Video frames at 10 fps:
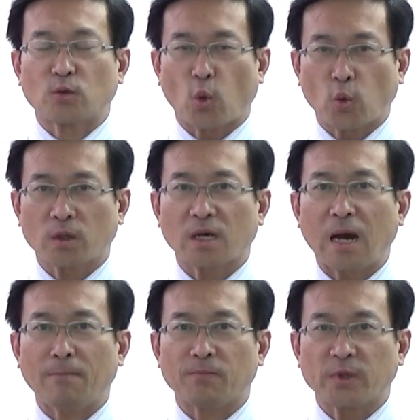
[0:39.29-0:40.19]
突
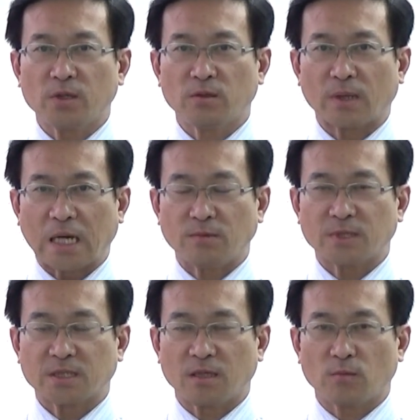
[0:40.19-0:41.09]
感というのがあり
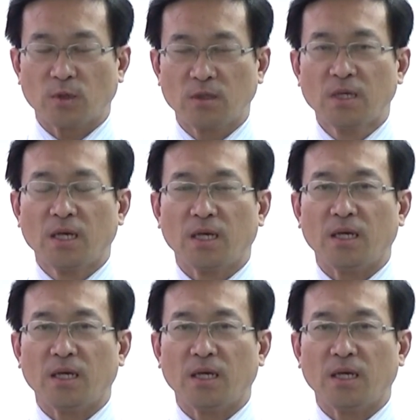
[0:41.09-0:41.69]
ますけども、